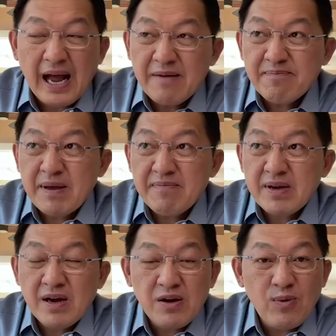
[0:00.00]
กลายเป็น
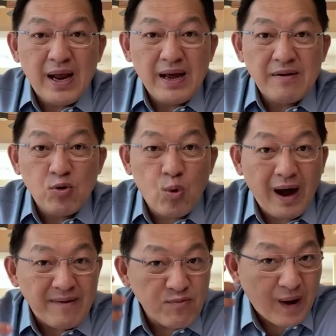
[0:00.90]
เขาเรียกว่าอะไรฮะ
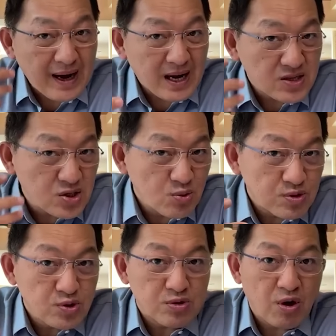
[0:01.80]
ความหวังอันสู
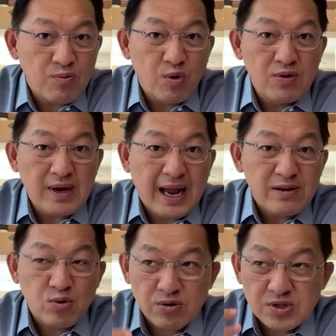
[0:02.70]
งสุดของวง
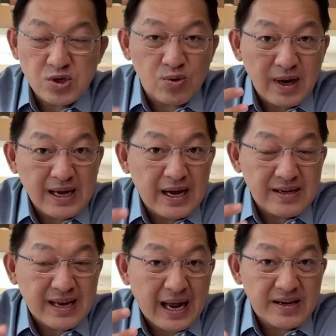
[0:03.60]
การขนส่งและ
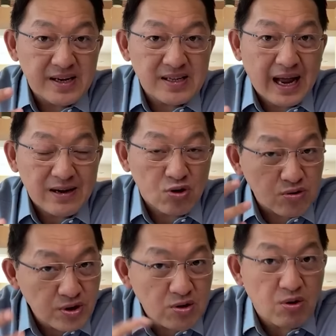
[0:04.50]
การเดินทาง
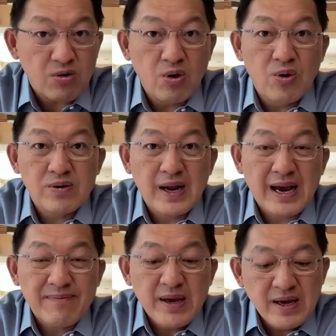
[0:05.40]
ท่องเที่ยวของโลก
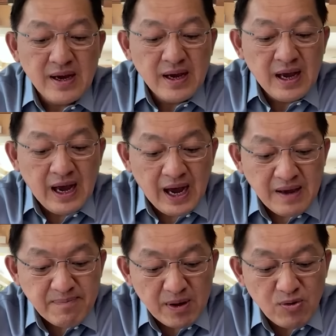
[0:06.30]
นะครับ
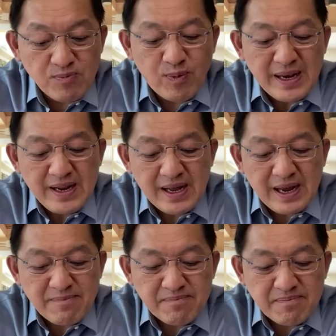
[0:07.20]
ไฮเปอร์ลูปวันนี้
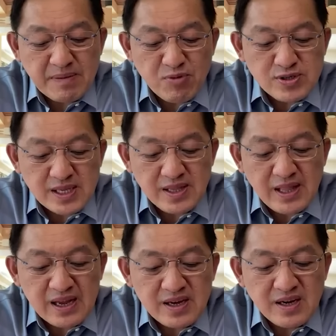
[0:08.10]
นะครับเป็นบริษัท
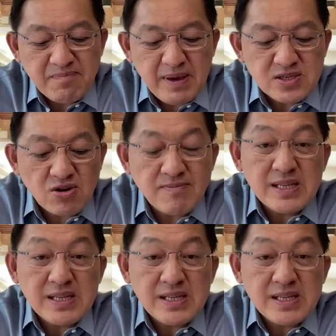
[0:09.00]
ที่ตั้งขึ้นในปี